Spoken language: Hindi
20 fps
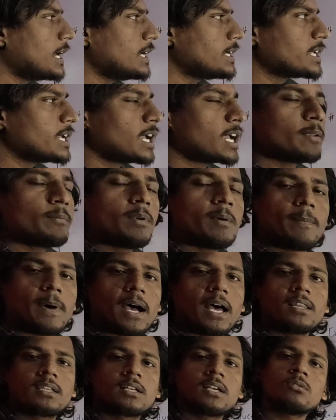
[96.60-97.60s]
ग्लैंड की अगर मैं
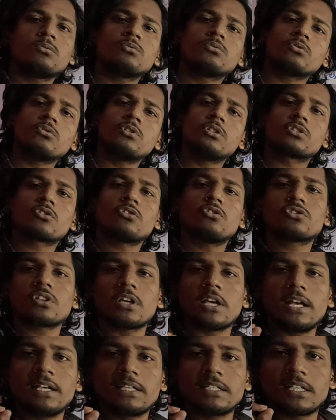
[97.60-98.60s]
बात करूं तो इसको जो
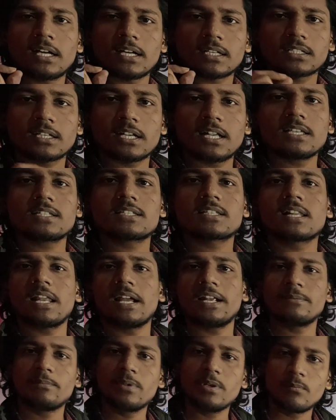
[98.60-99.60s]
है डकलेस
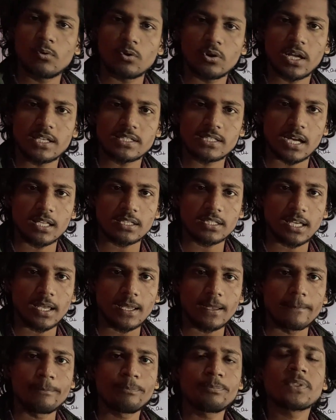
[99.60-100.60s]
ग्लैंड भी बोला जाता
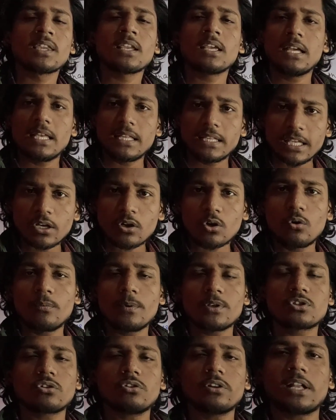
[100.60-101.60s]
है देखो
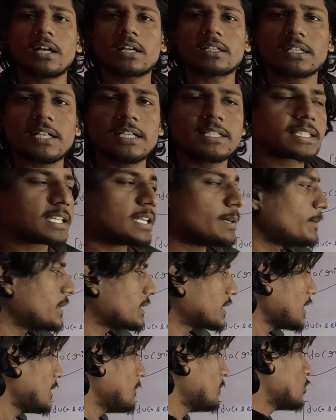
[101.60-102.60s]
बच्चों डकलेस का
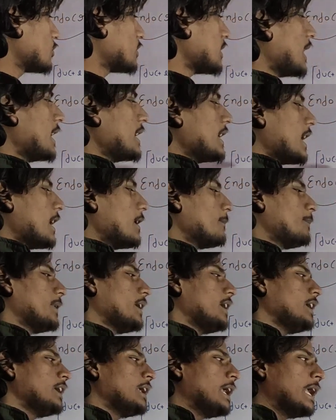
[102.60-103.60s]
मतलब होता है यहाँ
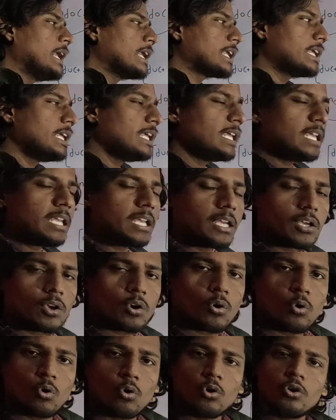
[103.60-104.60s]
पे कि
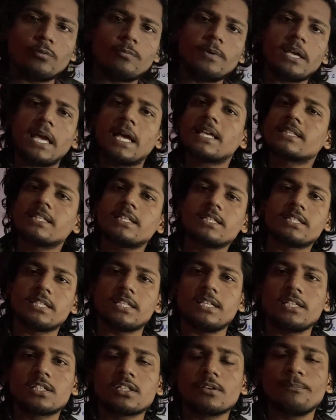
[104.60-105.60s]
कोई भी ऐसी
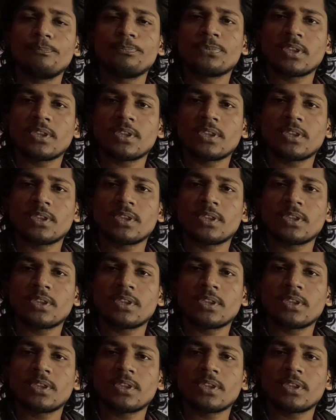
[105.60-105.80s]
चीज